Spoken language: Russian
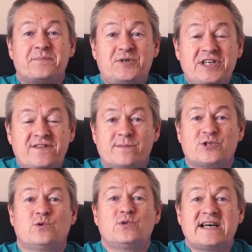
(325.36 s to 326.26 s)
сообщить вам,
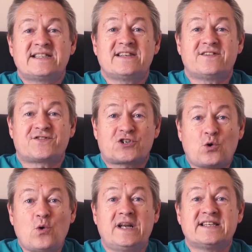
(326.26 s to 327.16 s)
что у нас в
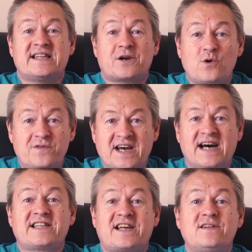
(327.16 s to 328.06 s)
школе здоровья
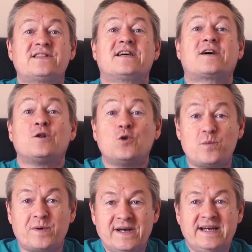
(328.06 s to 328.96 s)
открылся
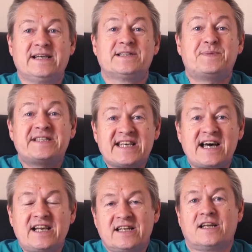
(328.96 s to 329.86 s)
клуб –
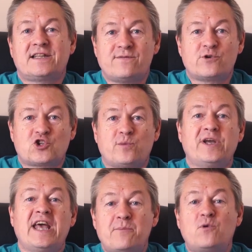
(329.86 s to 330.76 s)
специально для того,
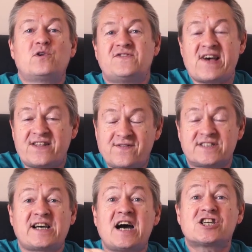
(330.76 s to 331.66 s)
чтобы я мог взять
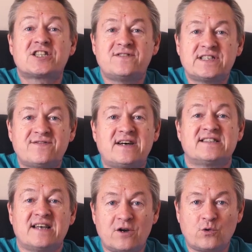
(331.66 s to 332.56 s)
вас, каждого из
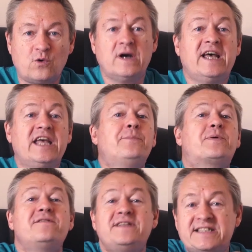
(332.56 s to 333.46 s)
вас за руку и
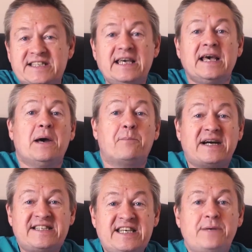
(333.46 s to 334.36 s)
провести
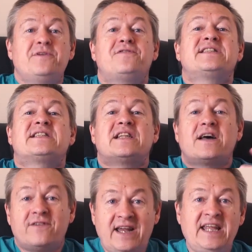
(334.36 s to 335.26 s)
по теме
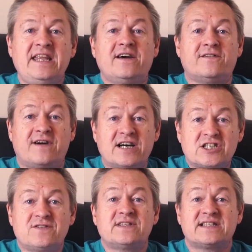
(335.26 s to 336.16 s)
восстановления
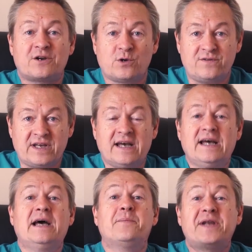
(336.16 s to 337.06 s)
вашего здоровья.
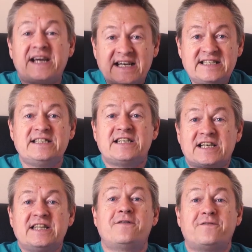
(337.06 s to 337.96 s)
Приходите
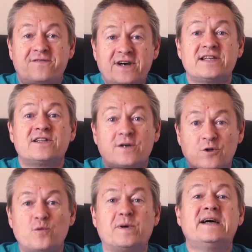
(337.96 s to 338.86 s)
к нам в этот
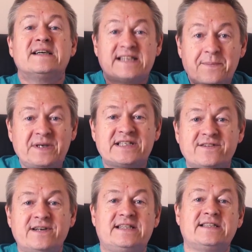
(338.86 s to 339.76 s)
клуб,
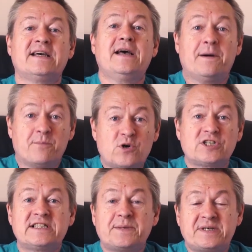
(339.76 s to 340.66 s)
записывайтесь.
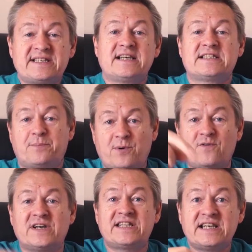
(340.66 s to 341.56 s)
Можно записаться
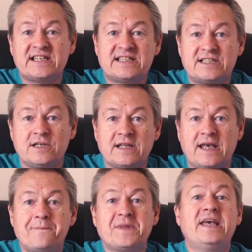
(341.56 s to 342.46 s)
по вот этой
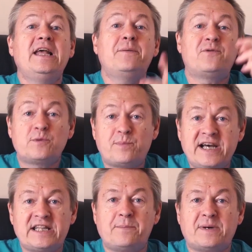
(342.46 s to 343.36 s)
ссылке или вот по
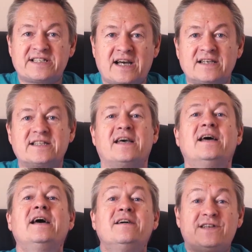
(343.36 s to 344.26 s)
этой подсказке.
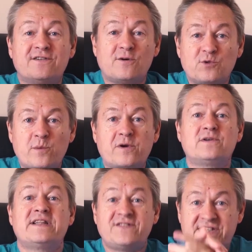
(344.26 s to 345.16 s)
Всего вам
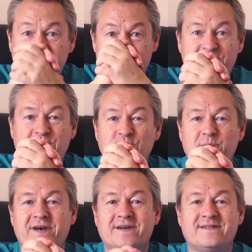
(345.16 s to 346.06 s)
доброго, до встречи в
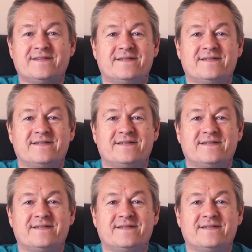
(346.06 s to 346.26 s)
клубе.